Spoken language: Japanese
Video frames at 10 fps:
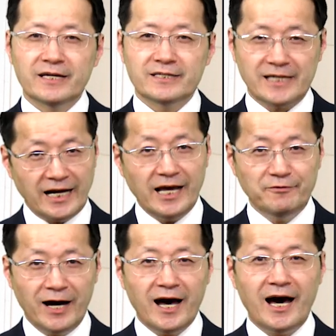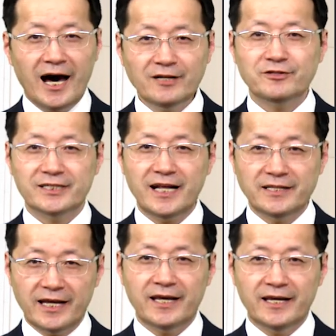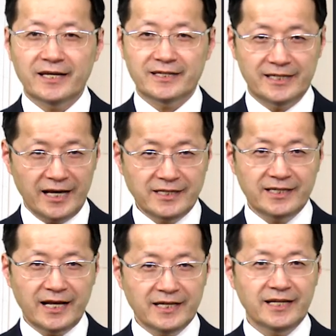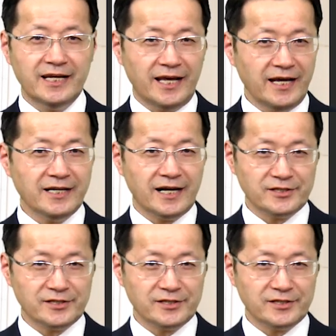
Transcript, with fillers: 社会はある時点で劇的に変化